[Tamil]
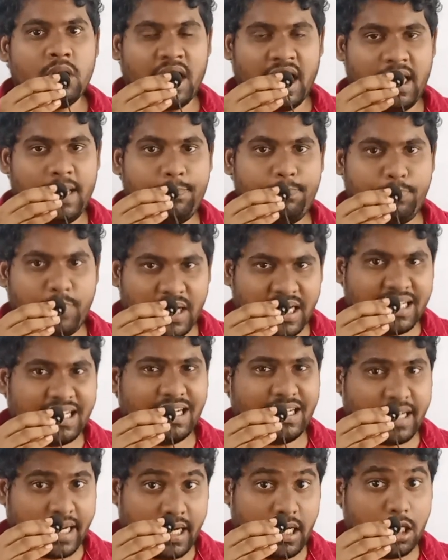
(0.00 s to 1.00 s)
நான் இப்போ
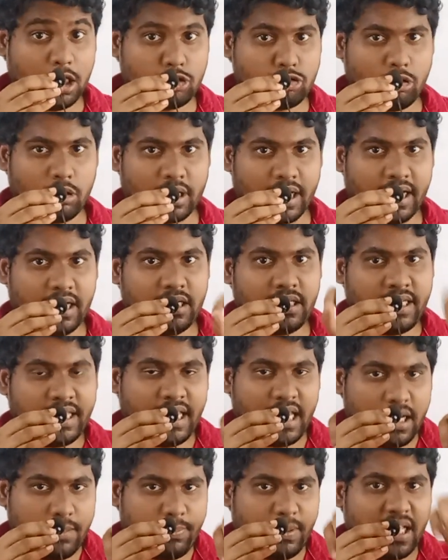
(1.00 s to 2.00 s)
இருக்க ட்ரெண்டுக்கு சொல்கிறேன்
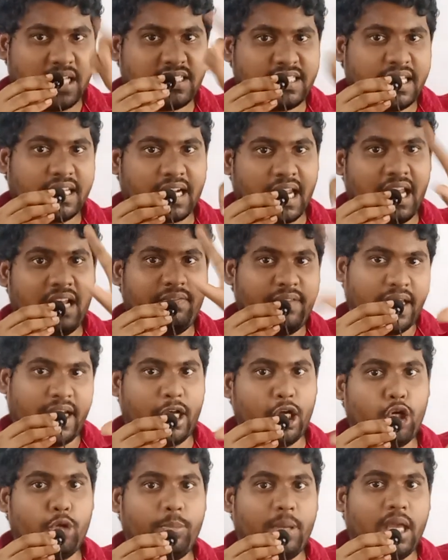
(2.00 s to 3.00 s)
டிஎன்பிஎஸ்சி ரயில்வே
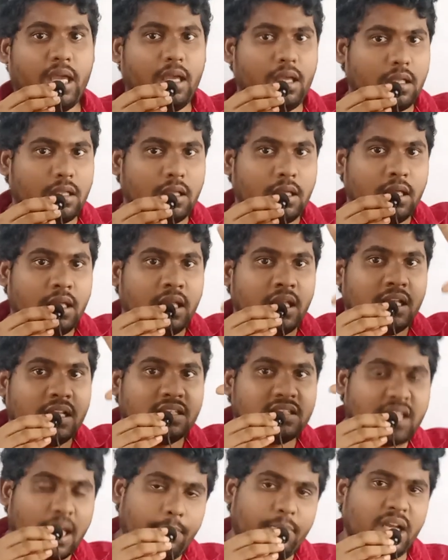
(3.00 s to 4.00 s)
ரெண்டுமே
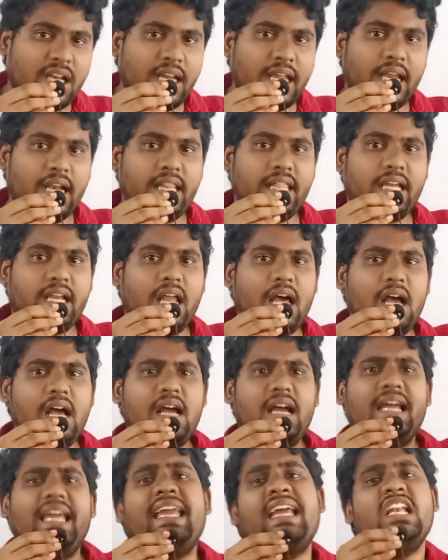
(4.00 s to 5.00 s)
தமிழ்லையும்
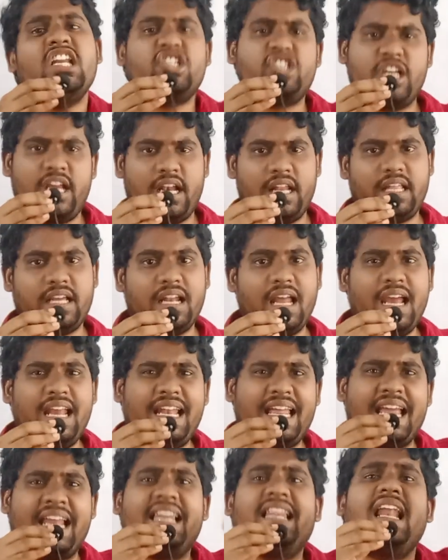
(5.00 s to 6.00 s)
எழுதிக்கலாம் இங்கிலீஷ்லையும் எழுதிக்கலாம்
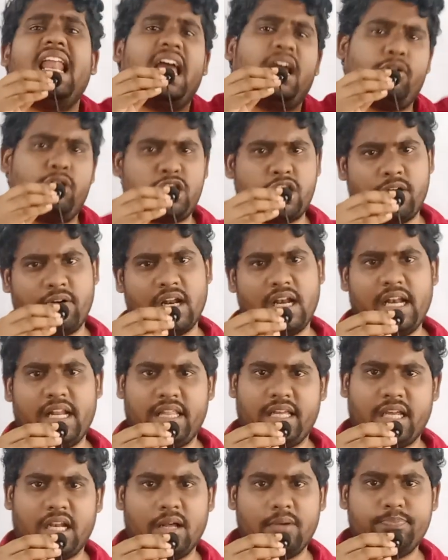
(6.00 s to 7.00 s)
இல்லை என்ன லாங்குவேஜில் வேணாலும்
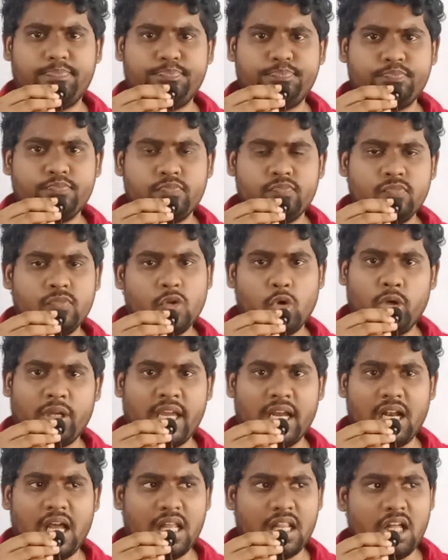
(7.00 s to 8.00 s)
எழுதிக்கலாம்
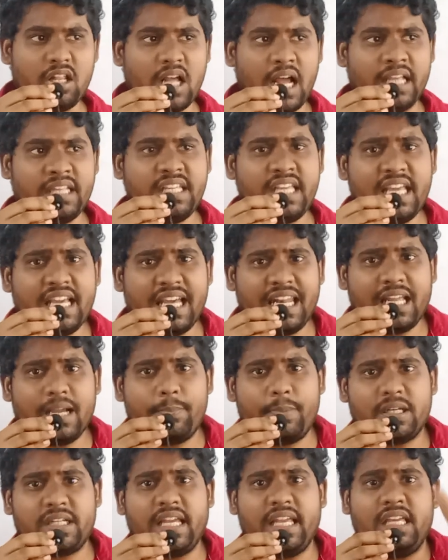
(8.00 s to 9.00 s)
ஓகேங்களா அதாவது
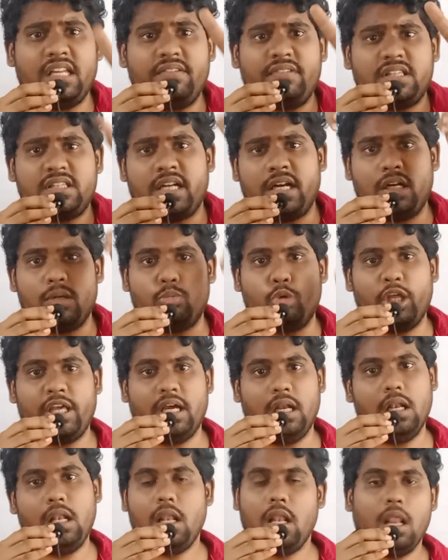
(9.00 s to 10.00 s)
அங்கீகரிக்கப்பட்ட இருபத்தி ரெண்டு
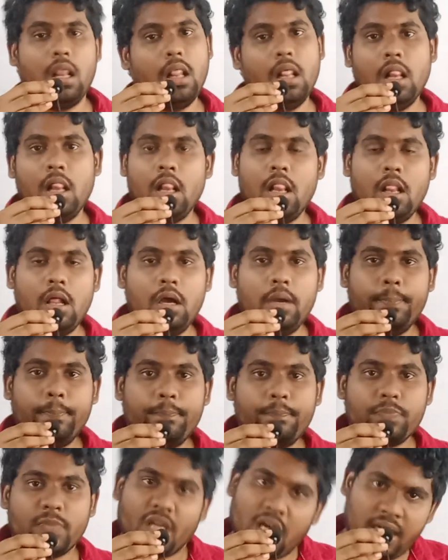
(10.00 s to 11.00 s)
மொழிகள்
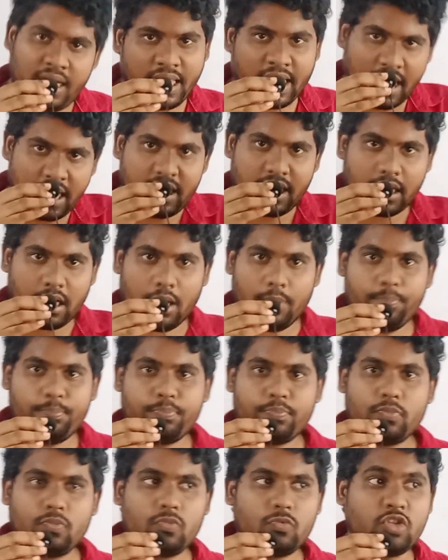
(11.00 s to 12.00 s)
நீங்கள் எழுதிக்கலாம்
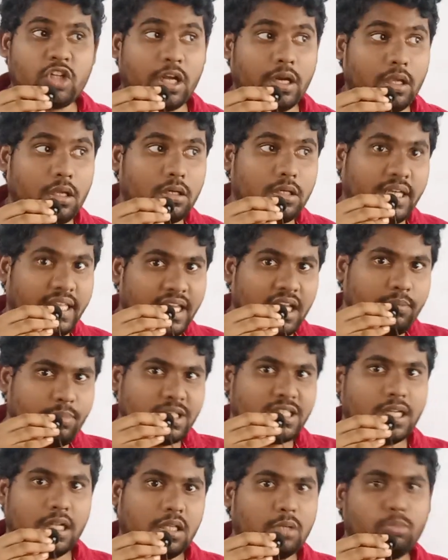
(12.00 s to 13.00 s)
சாரி டிஎன்பிஎஸ்சி